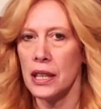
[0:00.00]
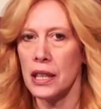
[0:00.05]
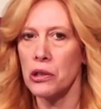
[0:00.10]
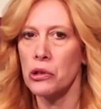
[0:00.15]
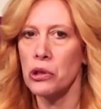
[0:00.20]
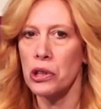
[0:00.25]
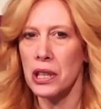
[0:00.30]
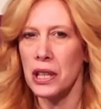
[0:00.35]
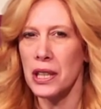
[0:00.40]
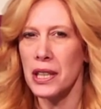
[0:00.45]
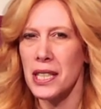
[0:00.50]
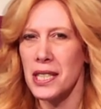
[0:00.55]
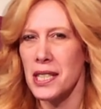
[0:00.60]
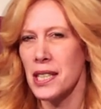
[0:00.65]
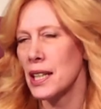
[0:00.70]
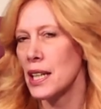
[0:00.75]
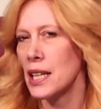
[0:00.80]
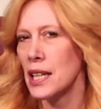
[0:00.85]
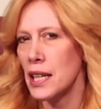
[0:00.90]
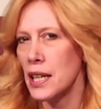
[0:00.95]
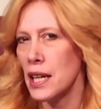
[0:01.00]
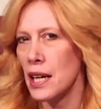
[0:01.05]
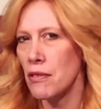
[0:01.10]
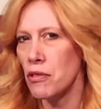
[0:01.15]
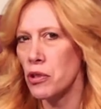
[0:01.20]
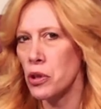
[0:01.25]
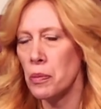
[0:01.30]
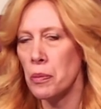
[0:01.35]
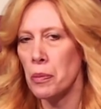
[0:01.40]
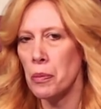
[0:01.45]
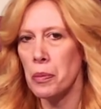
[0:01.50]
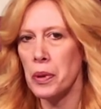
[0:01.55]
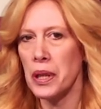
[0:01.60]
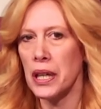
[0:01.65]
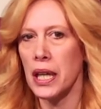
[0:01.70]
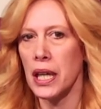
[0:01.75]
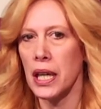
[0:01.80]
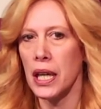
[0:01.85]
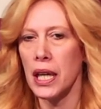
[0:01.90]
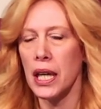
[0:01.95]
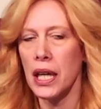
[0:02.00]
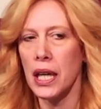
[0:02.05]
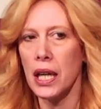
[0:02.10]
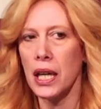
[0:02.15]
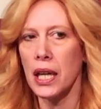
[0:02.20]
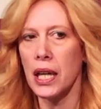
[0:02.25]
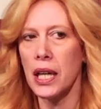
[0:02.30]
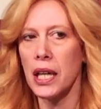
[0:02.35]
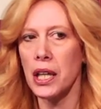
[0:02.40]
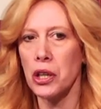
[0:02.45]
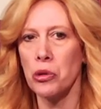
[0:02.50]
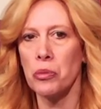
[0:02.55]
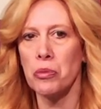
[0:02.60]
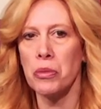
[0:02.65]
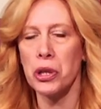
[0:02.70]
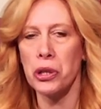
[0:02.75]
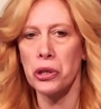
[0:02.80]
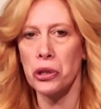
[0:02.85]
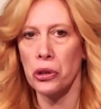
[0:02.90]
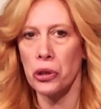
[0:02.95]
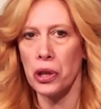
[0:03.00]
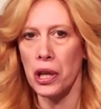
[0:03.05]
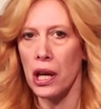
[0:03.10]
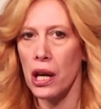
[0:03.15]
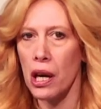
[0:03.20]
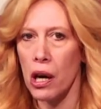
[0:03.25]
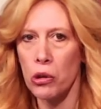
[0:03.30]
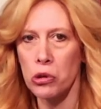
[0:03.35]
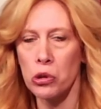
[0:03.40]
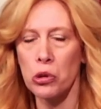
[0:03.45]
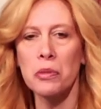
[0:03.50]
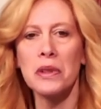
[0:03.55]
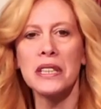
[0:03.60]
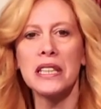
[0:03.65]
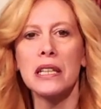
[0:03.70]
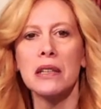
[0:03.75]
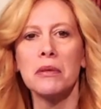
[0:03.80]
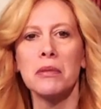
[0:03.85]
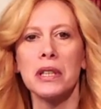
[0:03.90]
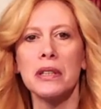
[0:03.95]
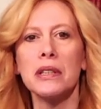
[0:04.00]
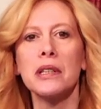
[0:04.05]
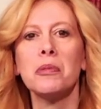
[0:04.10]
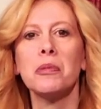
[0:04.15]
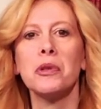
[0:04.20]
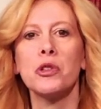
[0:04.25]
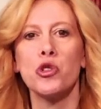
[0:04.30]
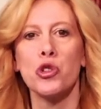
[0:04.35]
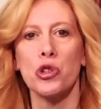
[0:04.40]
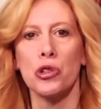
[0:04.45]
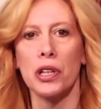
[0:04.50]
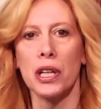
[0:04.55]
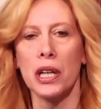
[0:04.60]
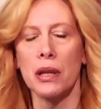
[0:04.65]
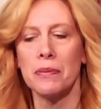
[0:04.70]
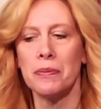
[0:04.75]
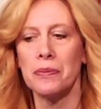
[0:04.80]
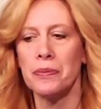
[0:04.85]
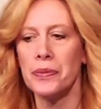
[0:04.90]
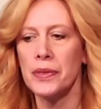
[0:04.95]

ritorna ad essere allievo, perché chi non migliora automaticamente peggiora.